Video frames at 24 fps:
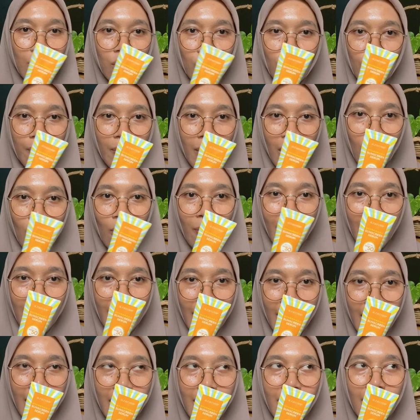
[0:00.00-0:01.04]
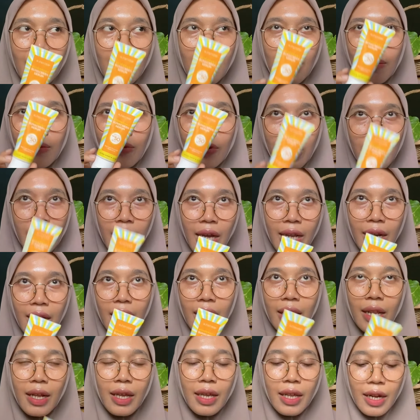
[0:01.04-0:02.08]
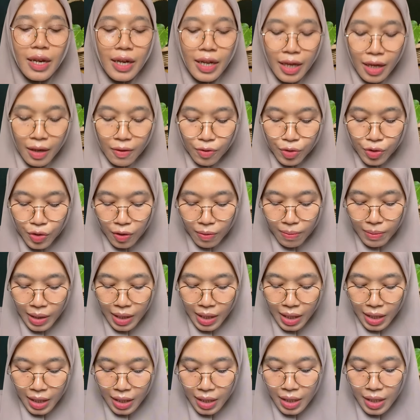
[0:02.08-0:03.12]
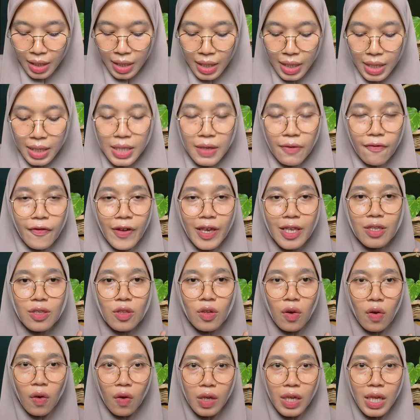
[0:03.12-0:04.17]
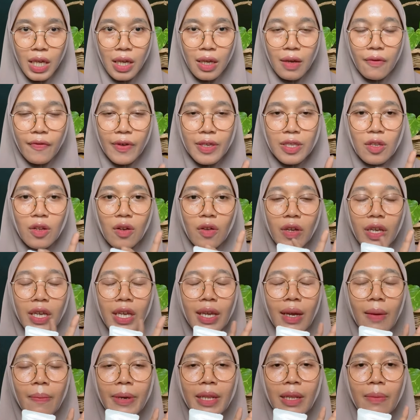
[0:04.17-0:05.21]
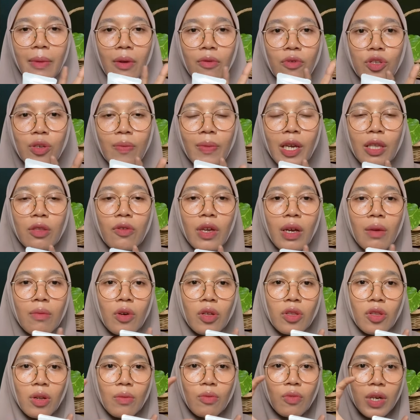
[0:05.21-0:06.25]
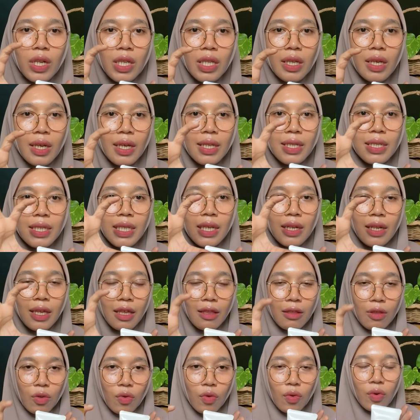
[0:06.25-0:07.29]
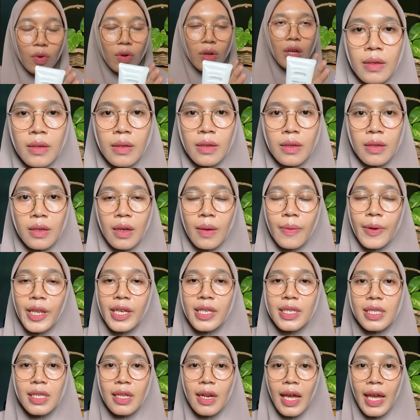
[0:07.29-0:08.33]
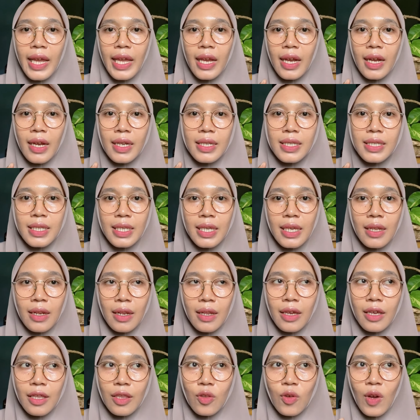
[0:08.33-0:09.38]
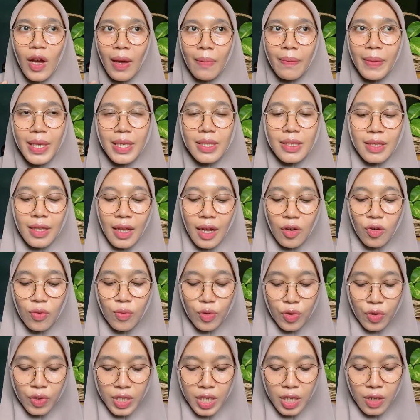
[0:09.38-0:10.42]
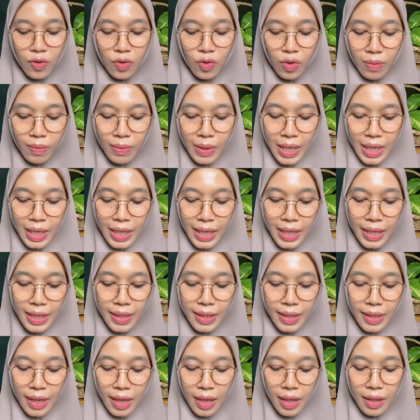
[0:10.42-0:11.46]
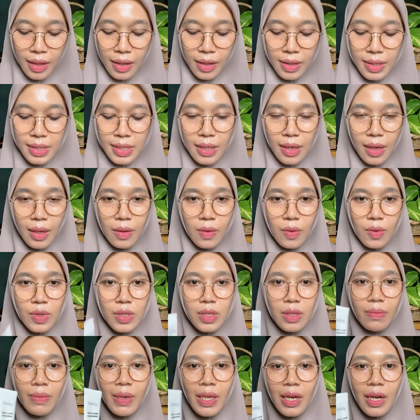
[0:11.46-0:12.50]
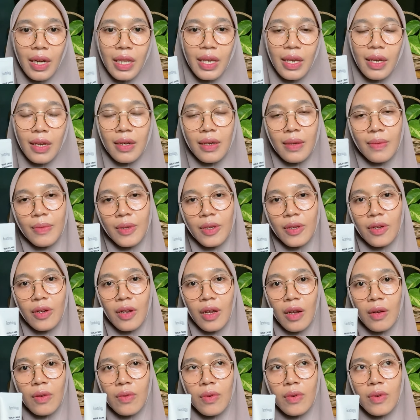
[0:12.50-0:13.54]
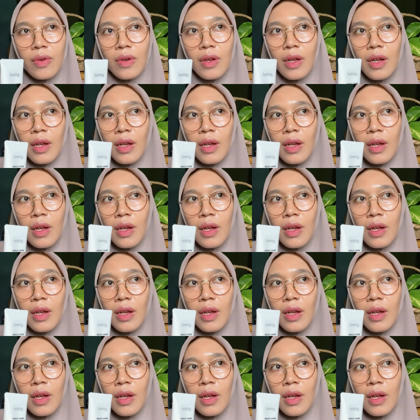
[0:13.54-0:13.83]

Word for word: tuh aku pakai kemudian akhir-akhir ini aku coba si Vestologi Vestologi yang pertama aku coba itu yang botol bulat kecil itu Kemudian setelah yang kecil itu habis, aku mutusin untuk beli yang 100 ml karena menurut aku